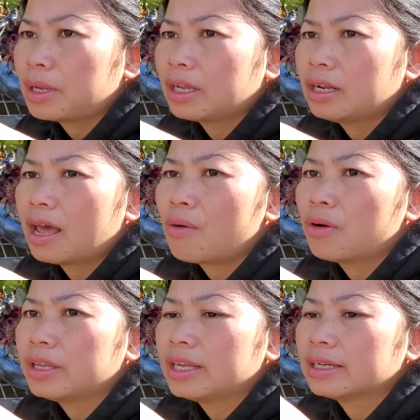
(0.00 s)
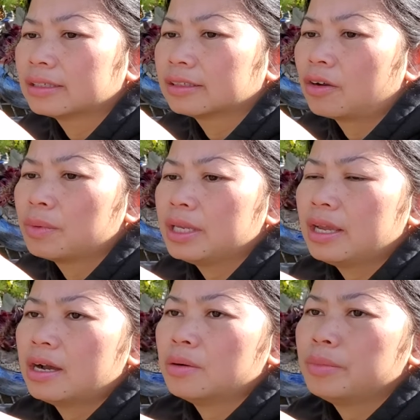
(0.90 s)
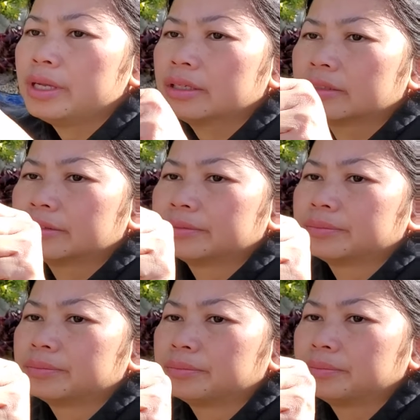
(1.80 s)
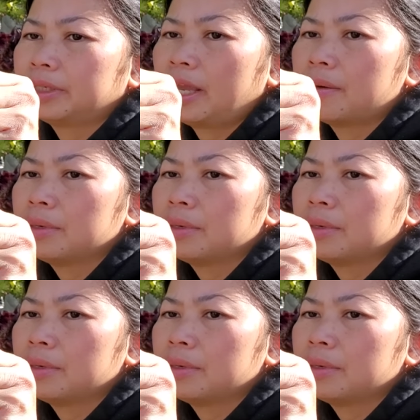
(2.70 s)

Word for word: em này lâu rồi nha còn bây giờ không biết bây